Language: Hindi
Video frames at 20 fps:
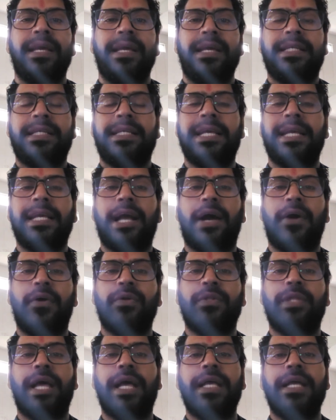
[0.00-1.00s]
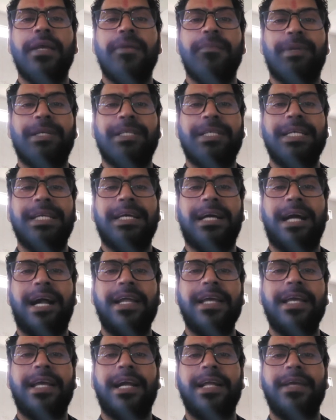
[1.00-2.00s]
इससे क्या होता है कि मशीन
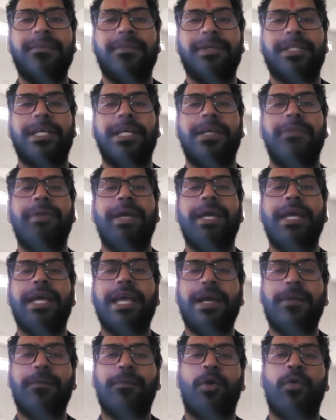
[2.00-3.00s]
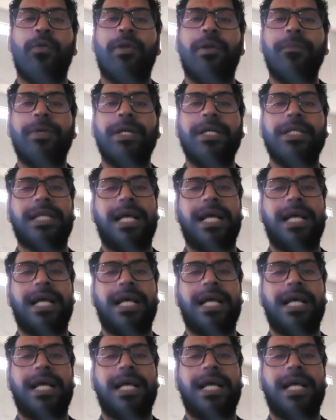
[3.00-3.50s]
खड़ी खड़ी मशीन में एक प्रॉब्लम के